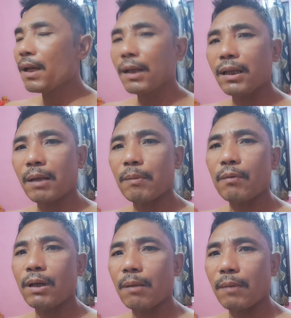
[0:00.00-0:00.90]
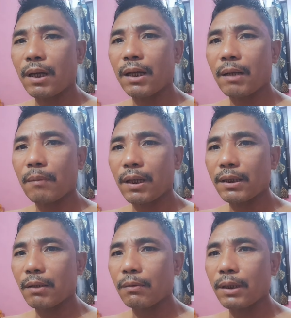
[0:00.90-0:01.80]
dak mengwa nam khala nam khal
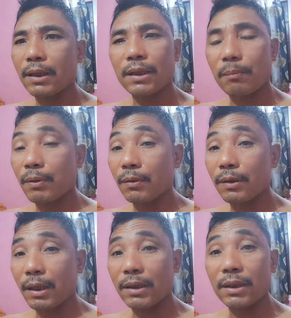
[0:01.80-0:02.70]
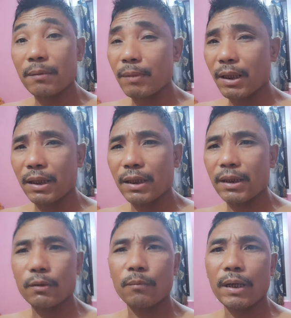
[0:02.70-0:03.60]
cha kote khna phung sat sing kem kan de
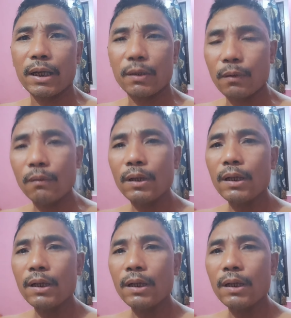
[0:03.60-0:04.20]
jat khma nai kenok